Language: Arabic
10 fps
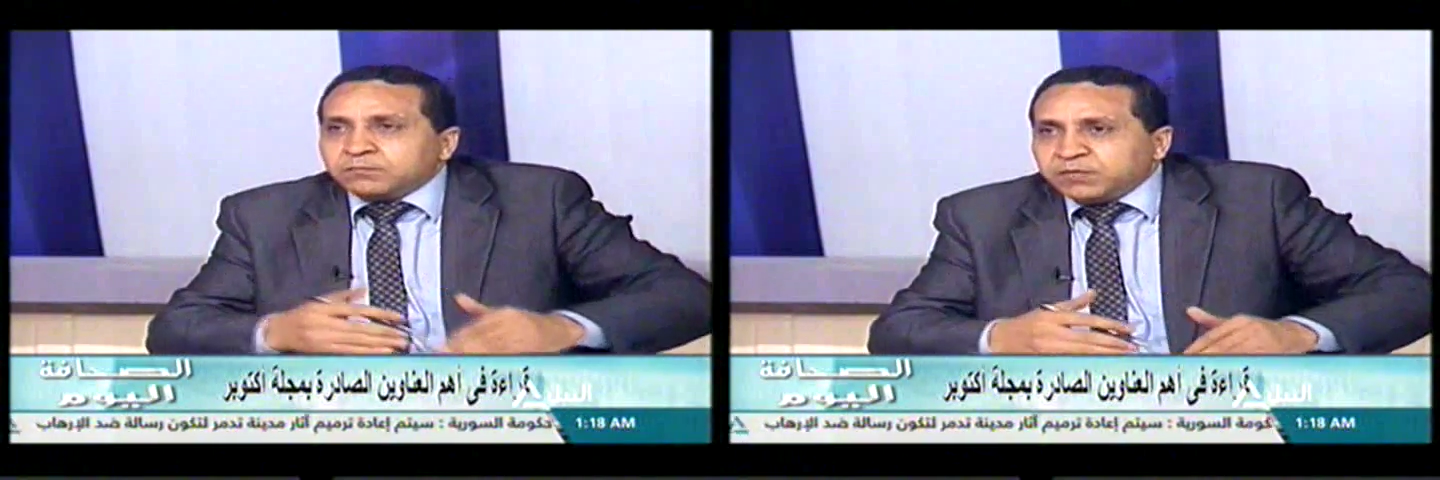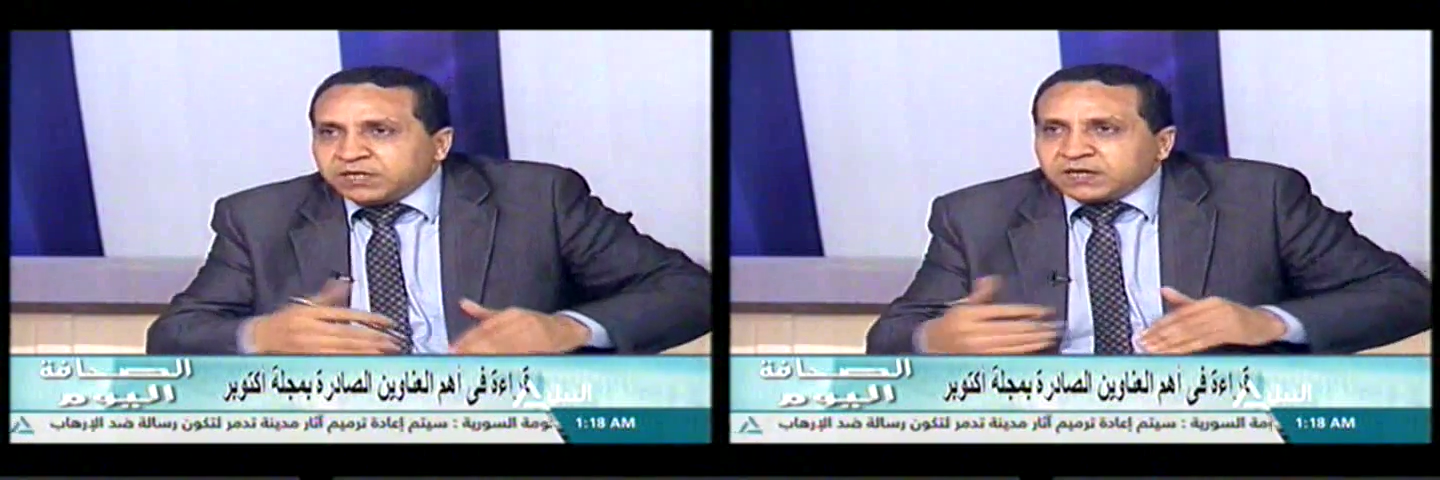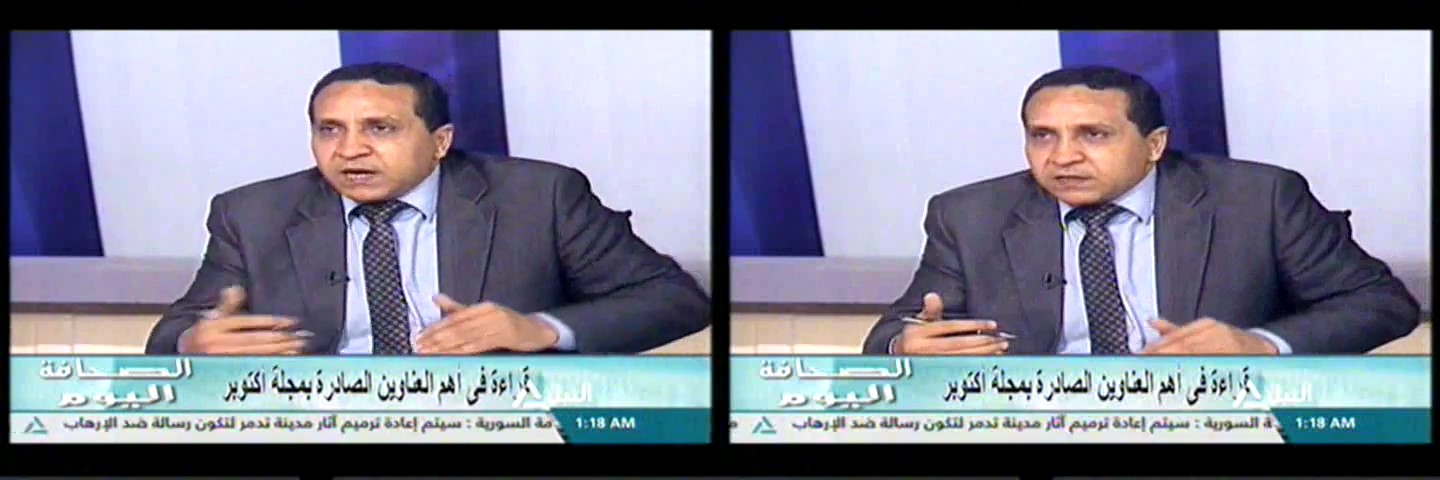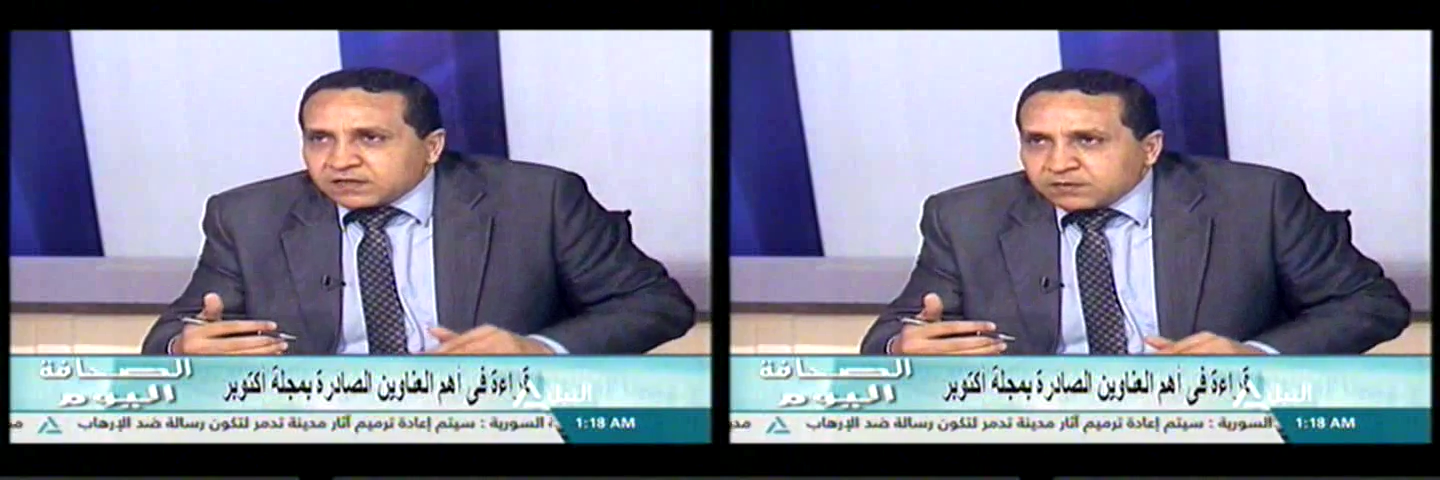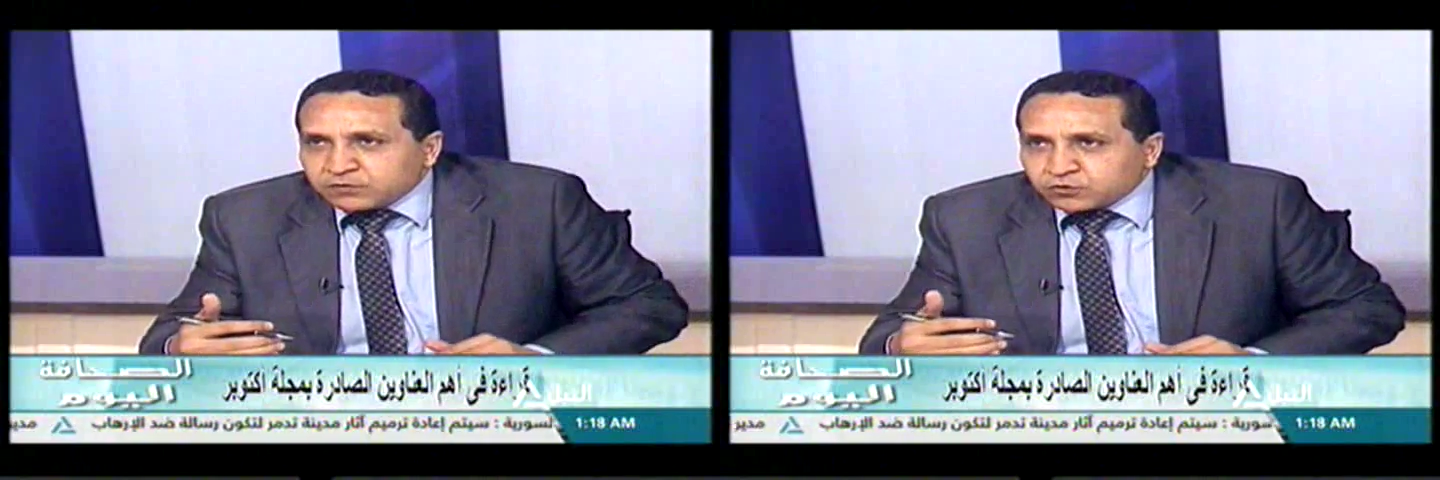بيجي
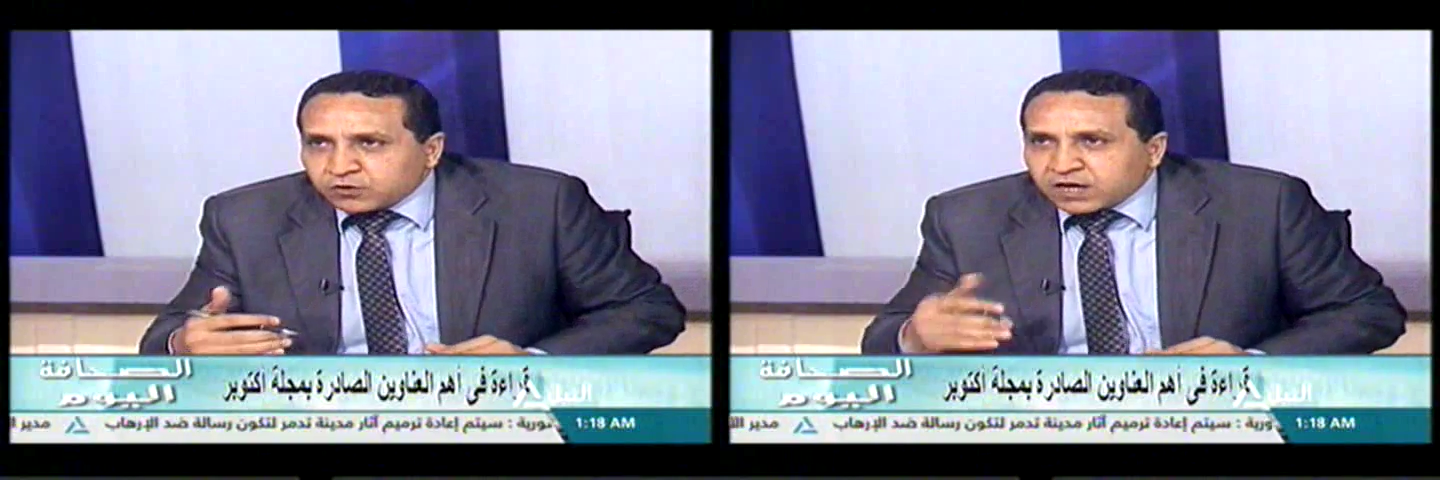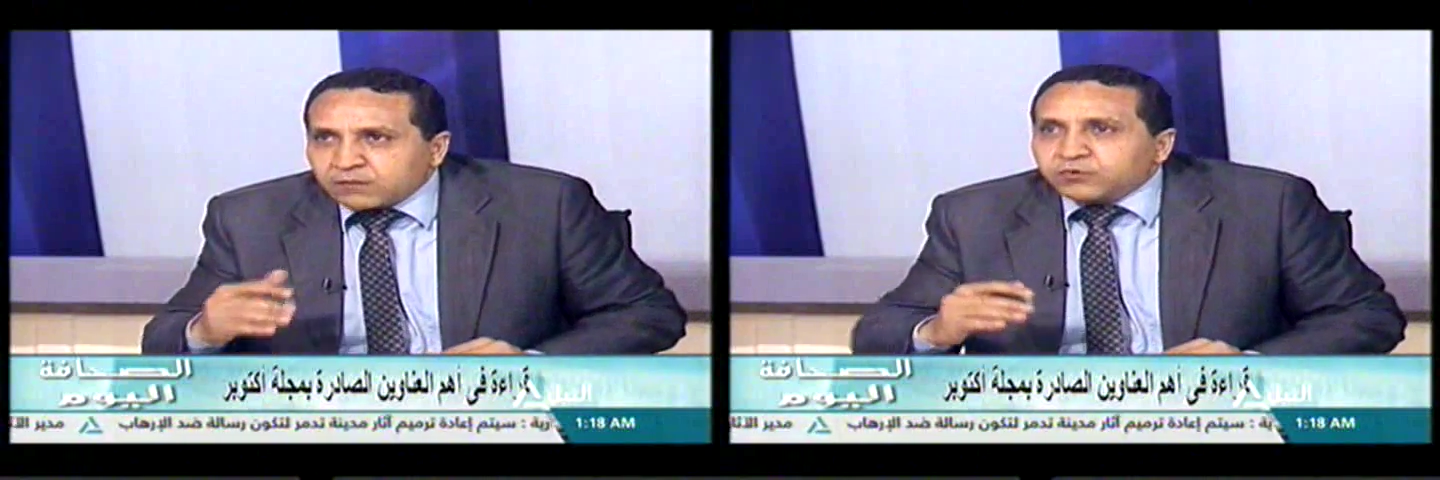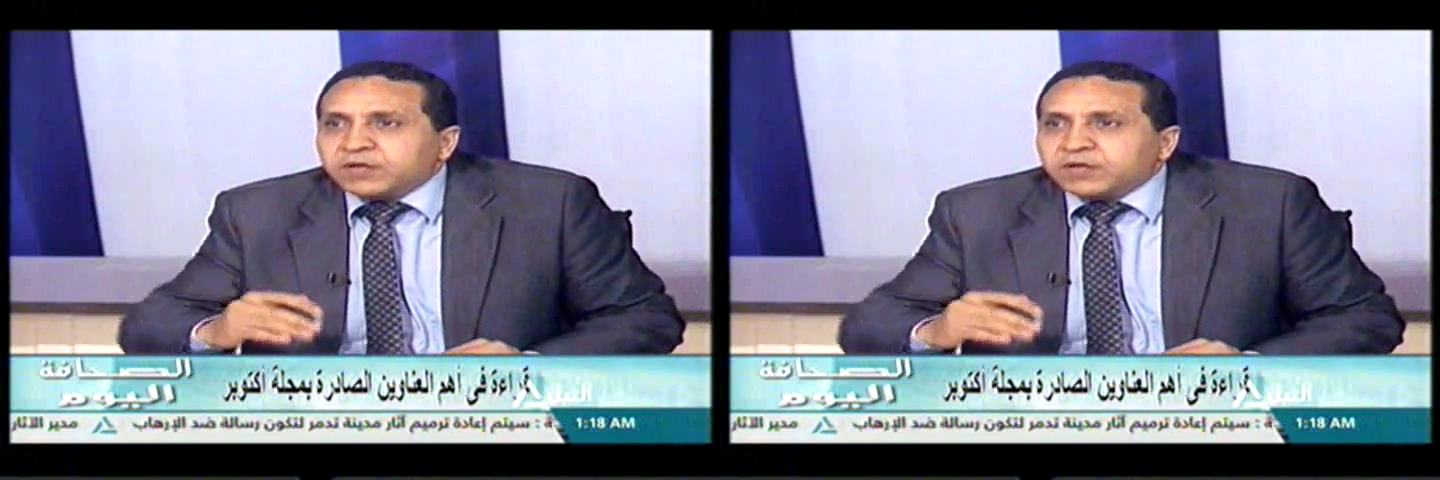عندنا البترول خام